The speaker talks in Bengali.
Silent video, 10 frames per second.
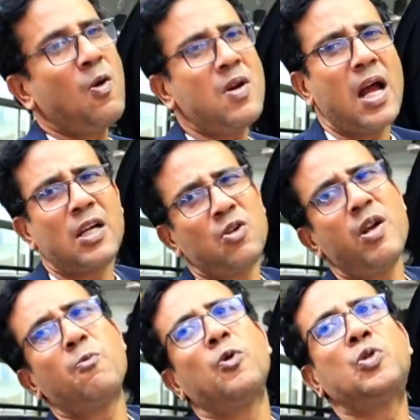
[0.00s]
এখন ঢাকা
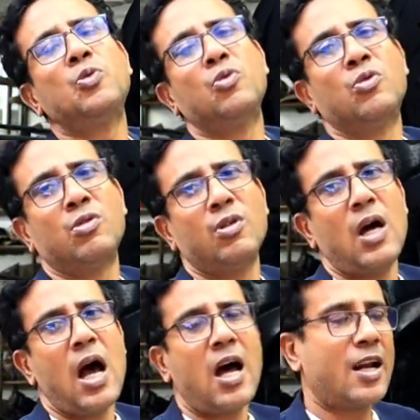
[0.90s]
শহরে প্রচুর
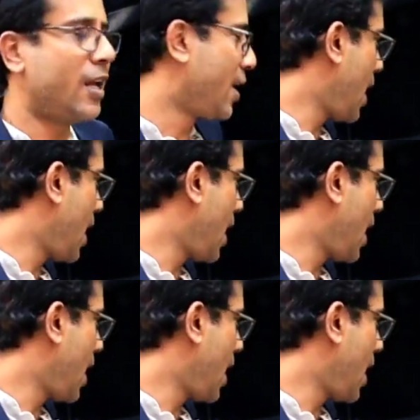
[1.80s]
আর এই